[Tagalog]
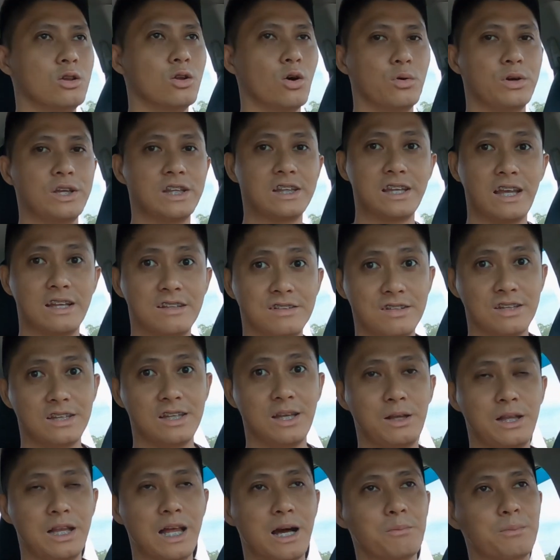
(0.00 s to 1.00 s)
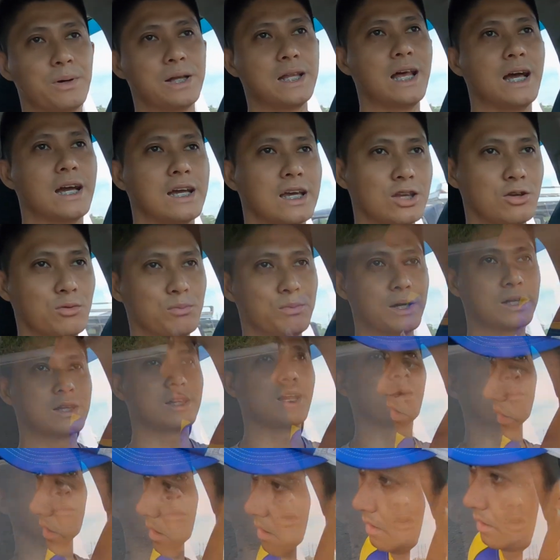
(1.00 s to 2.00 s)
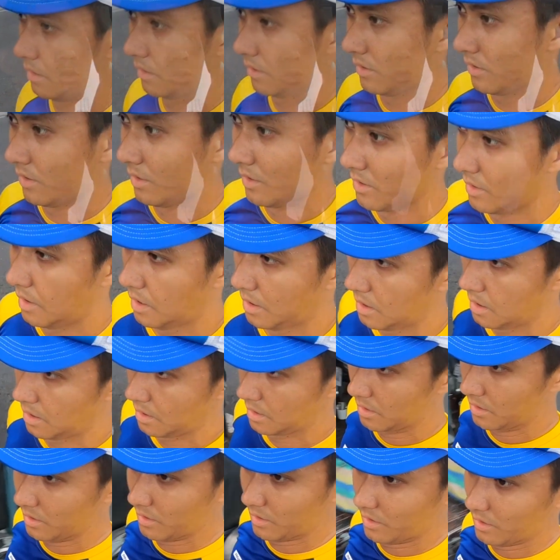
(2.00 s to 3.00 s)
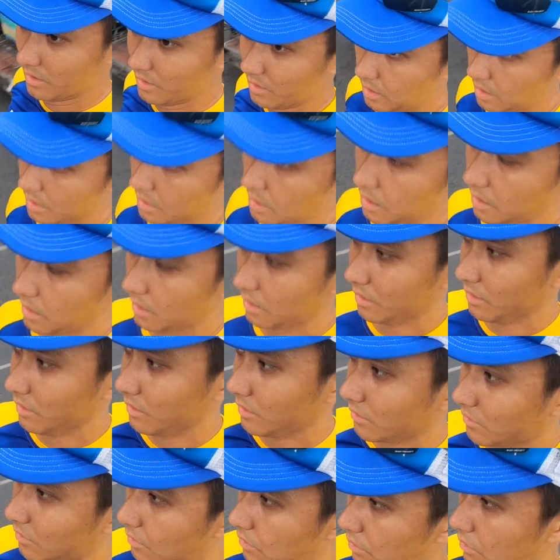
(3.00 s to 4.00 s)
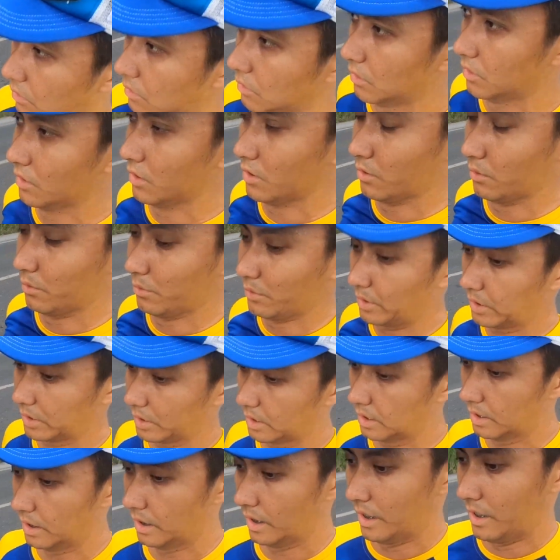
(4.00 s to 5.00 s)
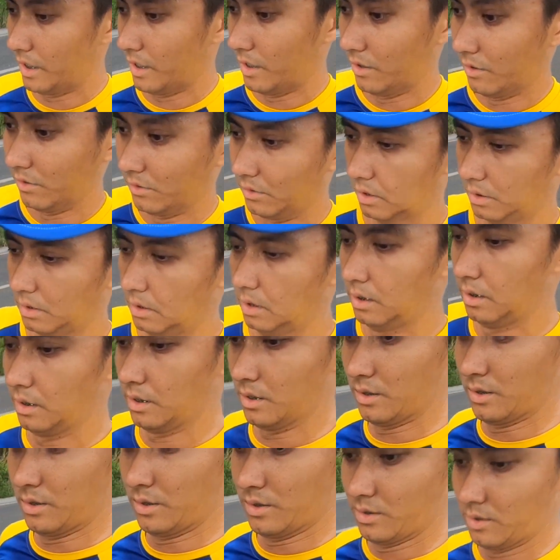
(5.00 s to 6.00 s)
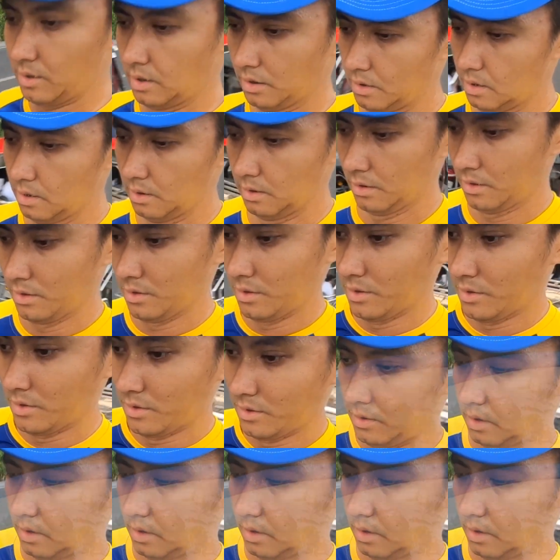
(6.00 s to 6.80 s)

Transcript: low intensity lang palagi yung pagtakbo and pagbabike yun daw yung makaka-build ng aerobic base